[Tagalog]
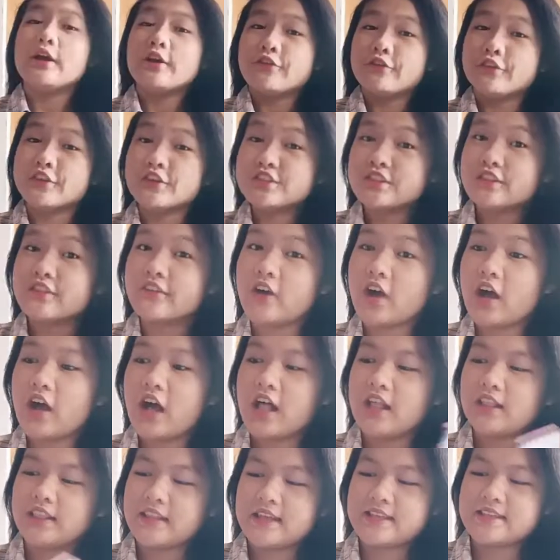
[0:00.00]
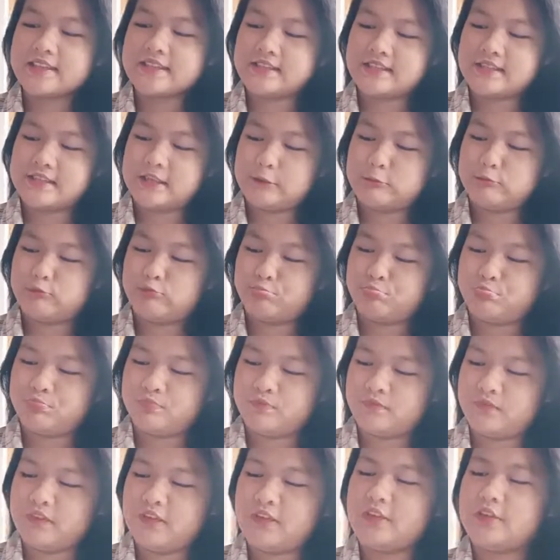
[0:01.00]
First of all, let's
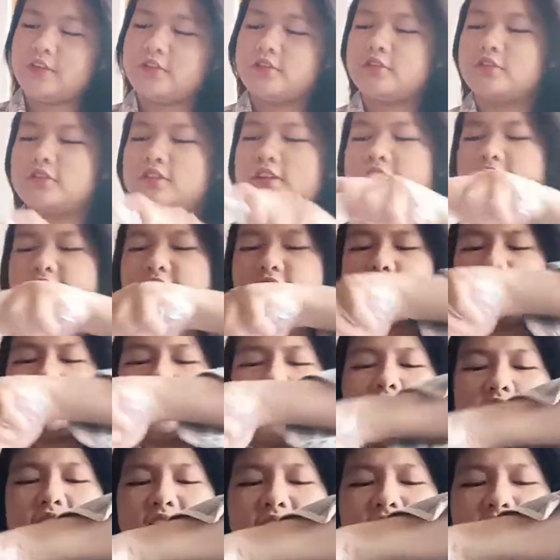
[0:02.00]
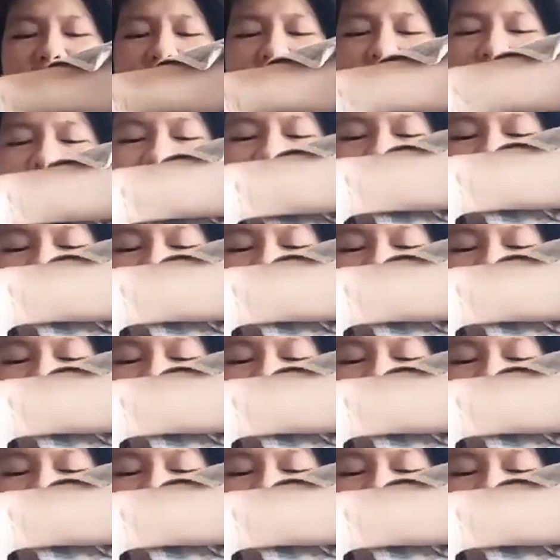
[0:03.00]
ganito, ganito. It.